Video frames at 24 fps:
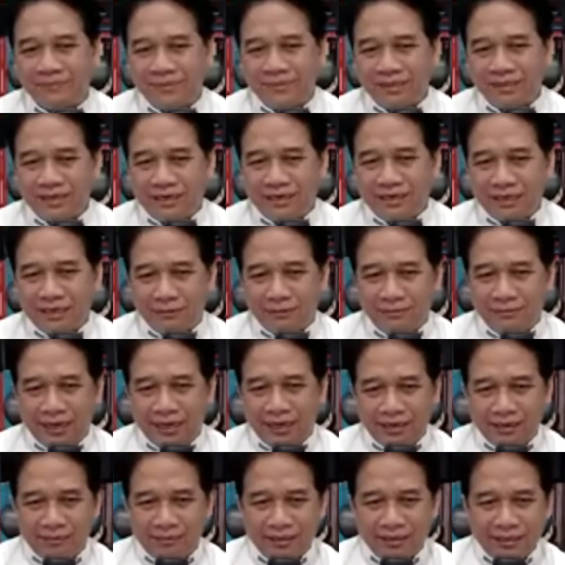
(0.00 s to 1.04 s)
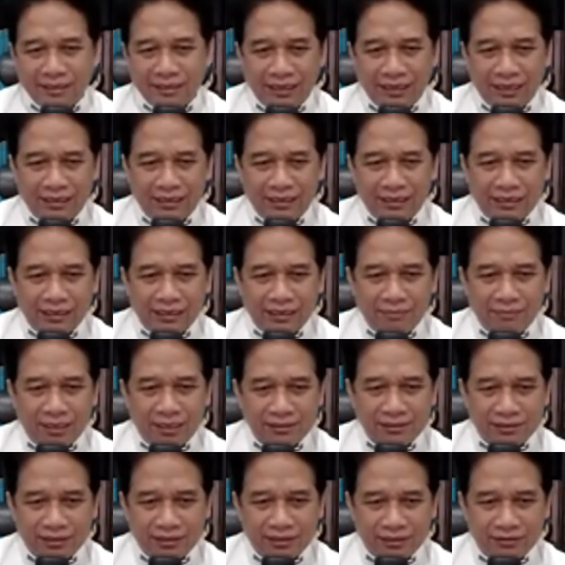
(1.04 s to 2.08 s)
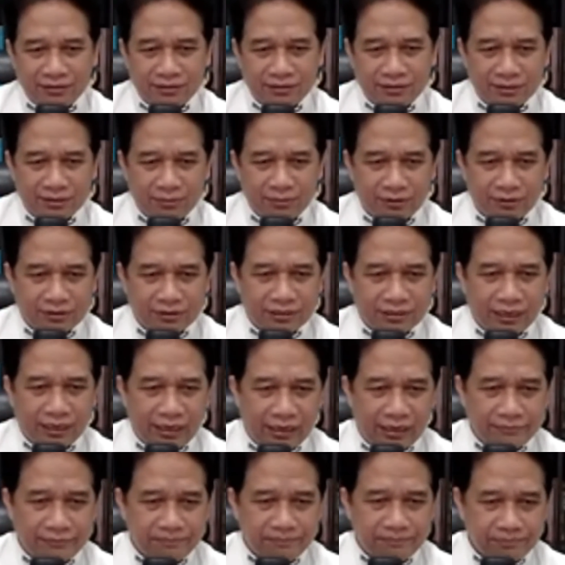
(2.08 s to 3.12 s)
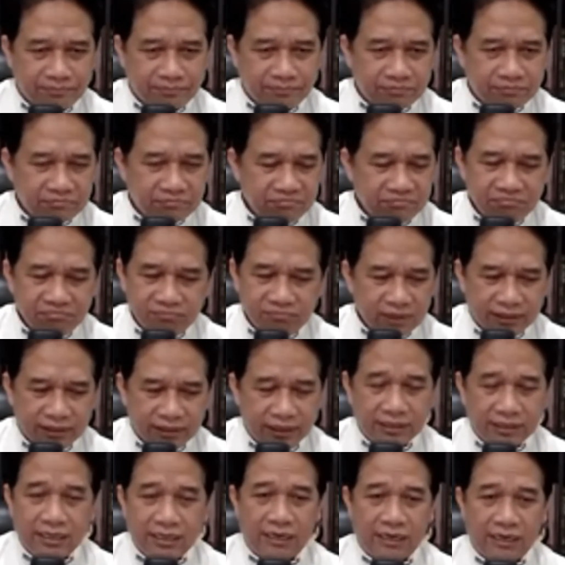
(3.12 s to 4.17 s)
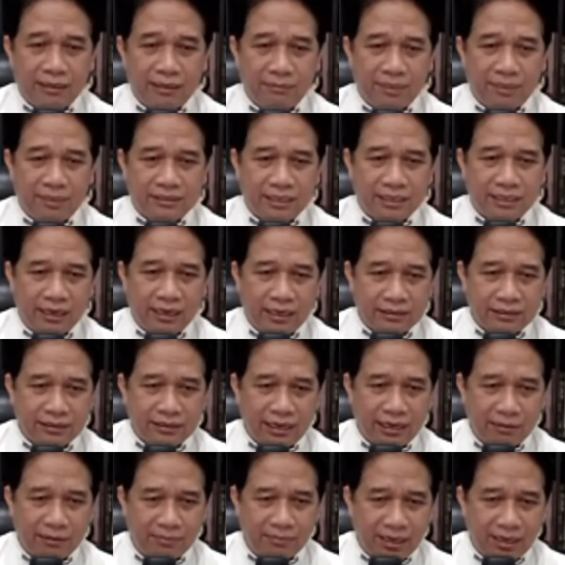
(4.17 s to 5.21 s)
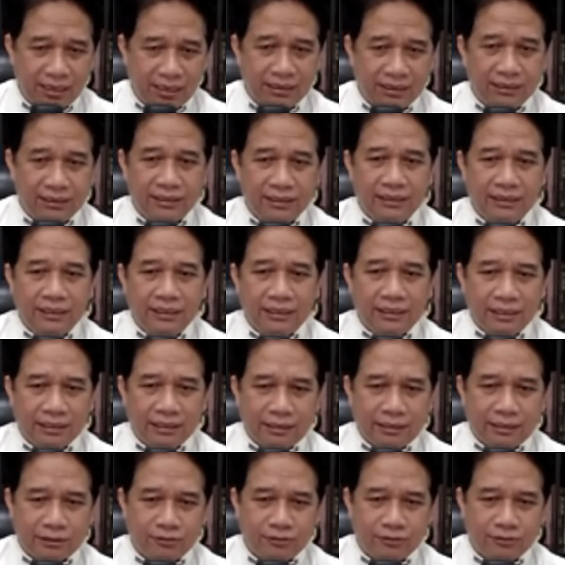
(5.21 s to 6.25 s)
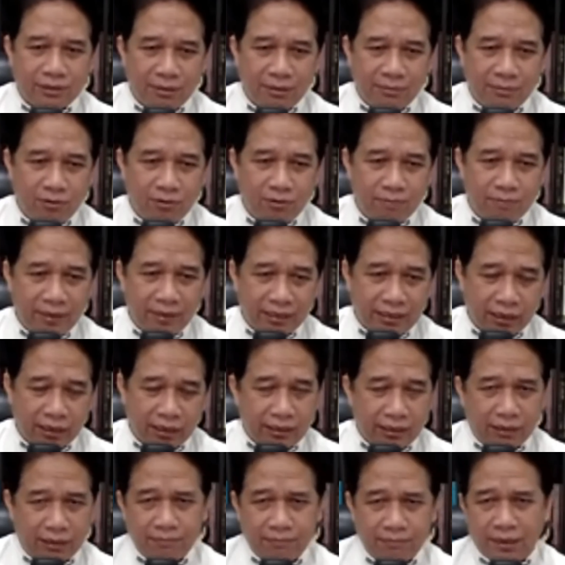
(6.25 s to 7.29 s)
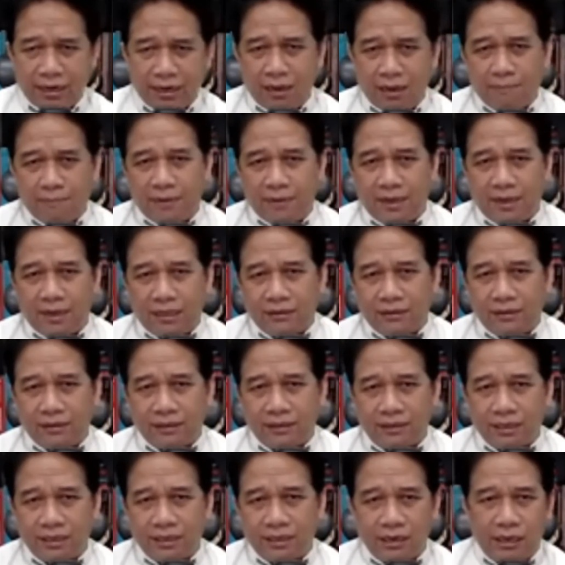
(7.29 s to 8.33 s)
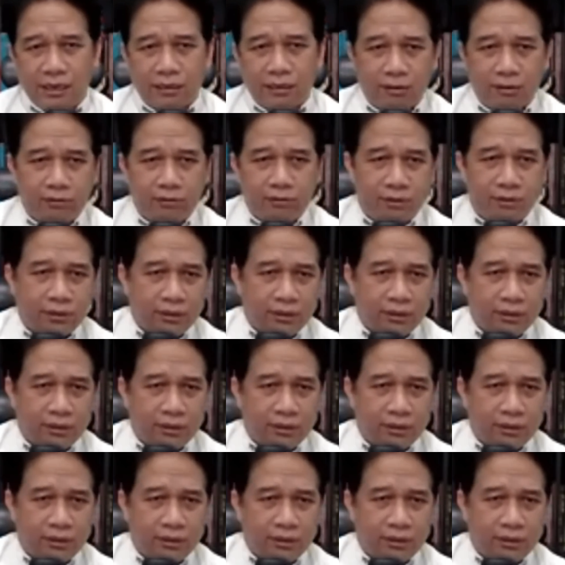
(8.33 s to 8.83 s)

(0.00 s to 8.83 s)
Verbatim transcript: Jadi kembali ke pertanyaan tadi Mas, ini menurut saya tidak ada masalah selama kita juga mau pegang dan para aparat negara atau